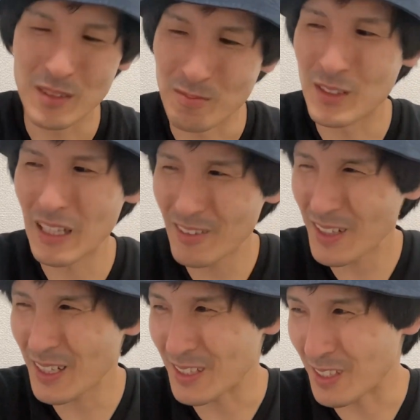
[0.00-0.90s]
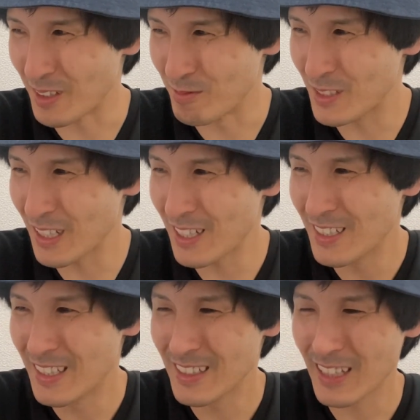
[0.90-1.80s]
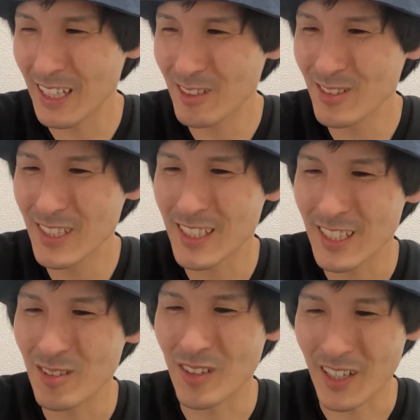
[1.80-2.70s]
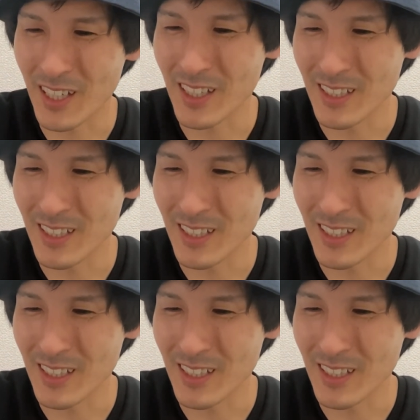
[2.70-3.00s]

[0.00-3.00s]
豚の映画って、大群では出てこないから、